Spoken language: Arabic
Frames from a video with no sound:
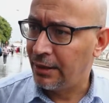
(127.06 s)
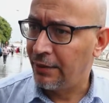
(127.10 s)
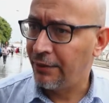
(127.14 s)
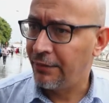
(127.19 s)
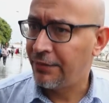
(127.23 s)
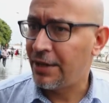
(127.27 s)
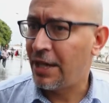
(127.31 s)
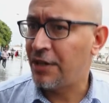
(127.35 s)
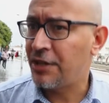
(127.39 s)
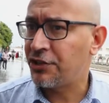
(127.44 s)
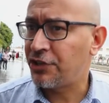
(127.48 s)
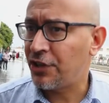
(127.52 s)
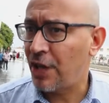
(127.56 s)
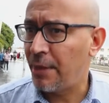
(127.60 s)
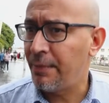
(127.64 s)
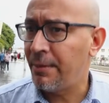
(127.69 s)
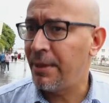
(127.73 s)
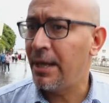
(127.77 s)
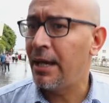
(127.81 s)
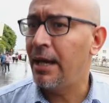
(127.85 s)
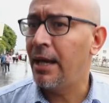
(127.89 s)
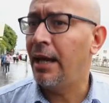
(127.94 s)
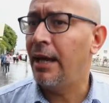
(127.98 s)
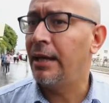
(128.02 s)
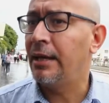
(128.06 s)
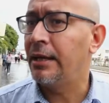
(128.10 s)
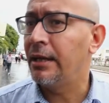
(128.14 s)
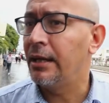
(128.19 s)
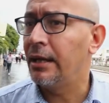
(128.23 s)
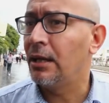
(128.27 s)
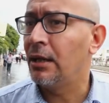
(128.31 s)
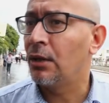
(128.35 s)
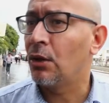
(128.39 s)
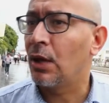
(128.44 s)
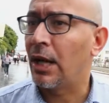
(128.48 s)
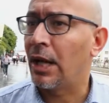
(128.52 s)
سيجتمع
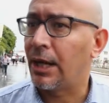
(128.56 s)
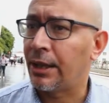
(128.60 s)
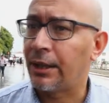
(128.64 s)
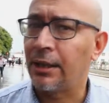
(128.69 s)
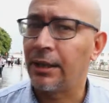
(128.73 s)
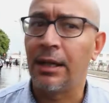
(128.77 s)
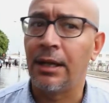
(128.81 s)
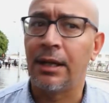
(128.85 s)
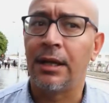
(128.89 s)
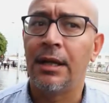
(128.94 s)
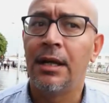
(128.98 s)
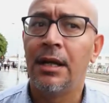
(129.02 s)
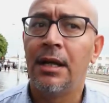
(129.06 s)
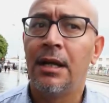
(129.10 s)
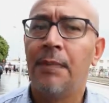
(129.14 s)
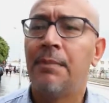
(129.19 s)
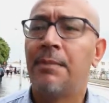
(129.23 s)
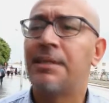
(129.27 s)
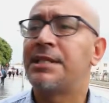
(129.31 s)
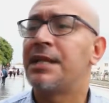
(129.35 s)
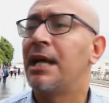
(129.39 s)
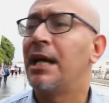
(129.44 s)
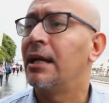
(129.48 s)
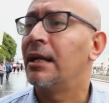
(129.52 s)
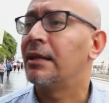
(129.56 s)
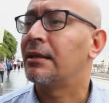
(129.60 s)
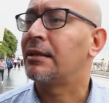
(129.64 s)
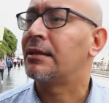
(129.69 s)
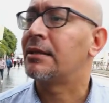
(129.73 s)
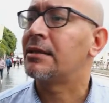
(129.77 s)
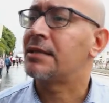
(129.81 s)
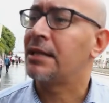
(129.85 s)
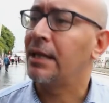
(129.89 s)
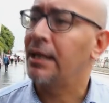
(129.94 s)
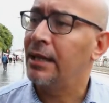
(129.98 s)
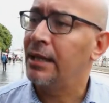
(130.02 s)
ليقرر مسألة
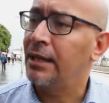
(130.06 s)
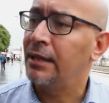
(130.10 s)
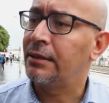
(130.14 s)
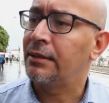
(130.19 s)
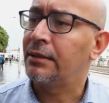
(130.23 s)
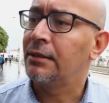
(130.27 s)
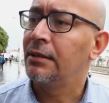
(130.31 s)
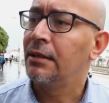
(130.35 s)
التصعيد